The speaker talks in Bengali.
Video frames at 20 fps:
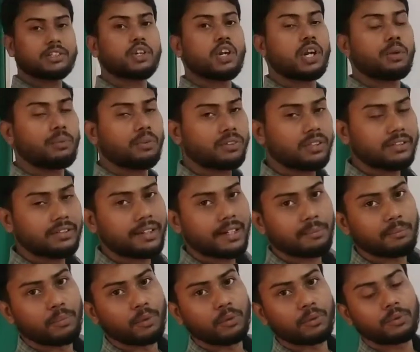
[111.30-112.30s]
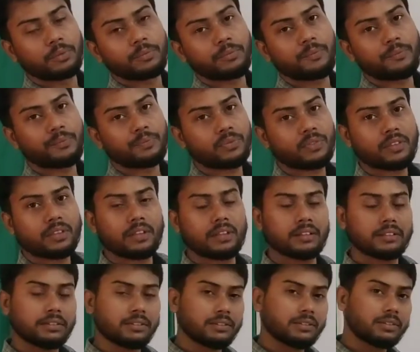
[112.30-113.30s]
জলের মধ্যে দ্রাব্য
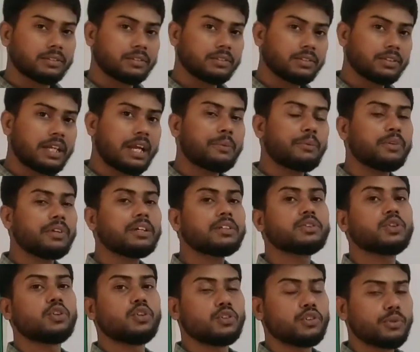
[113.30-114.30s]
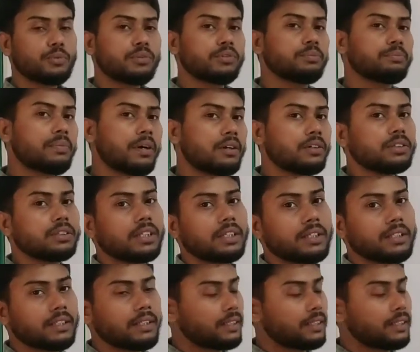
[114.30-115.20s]
অ্যামোনিয়া জলীয় দ্রবণ পাওয়া যায়